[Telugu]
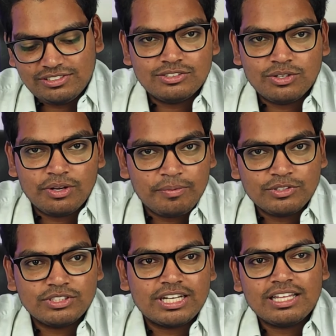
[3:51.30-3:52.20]
సో ఇప్పుడు
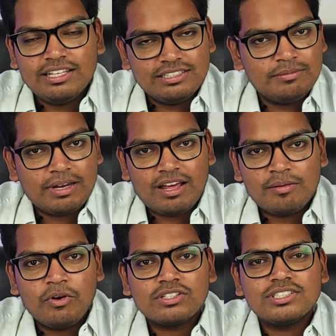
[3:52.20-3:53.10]
చూసారు కదా ఇది మన
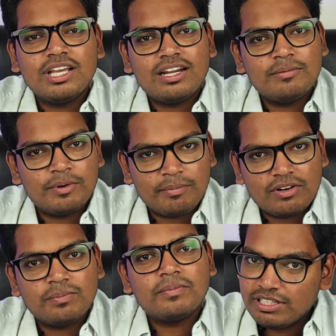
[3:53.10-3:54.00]
అన్బాక్సింగ్ అండ్ ఇప్పుడు మనం
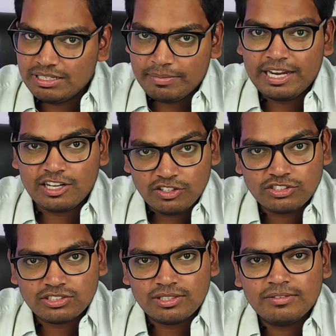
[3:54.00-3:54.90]
దీన్ని బ్రేక్ డౌన్
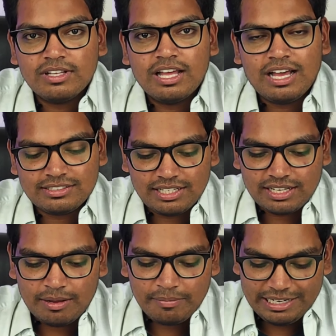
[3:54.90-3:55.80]
చూద్దాం అసలు
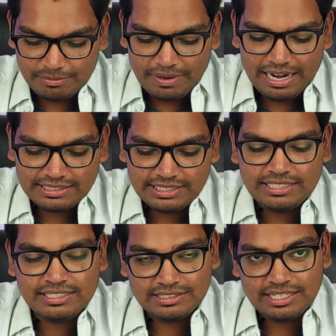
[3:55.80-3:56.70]
కంప్లీట్ పార్ట్స్
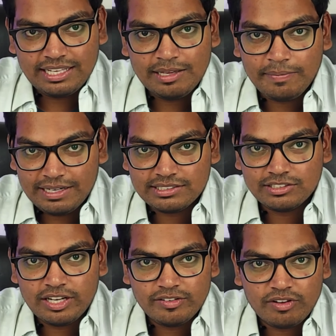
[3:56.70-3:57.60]
ఏంటి అసలు ఏ పార్ట్స్
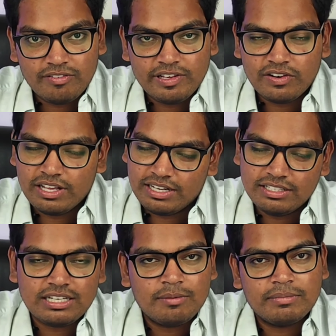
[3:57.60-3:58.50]
ఇందులో ఇన్వాల్వ్ అయి ఉన్నాయి అనేది
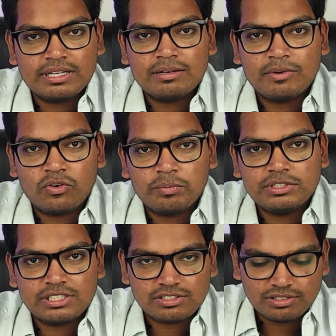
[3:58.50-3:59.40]
కంప్లీట్గా మనం ఓపెన్
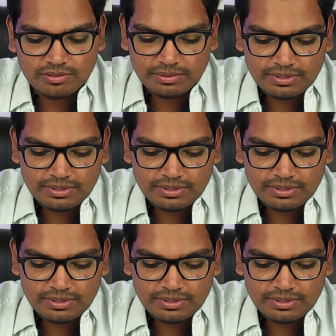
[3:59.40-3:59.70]
చేసి చూద్దాం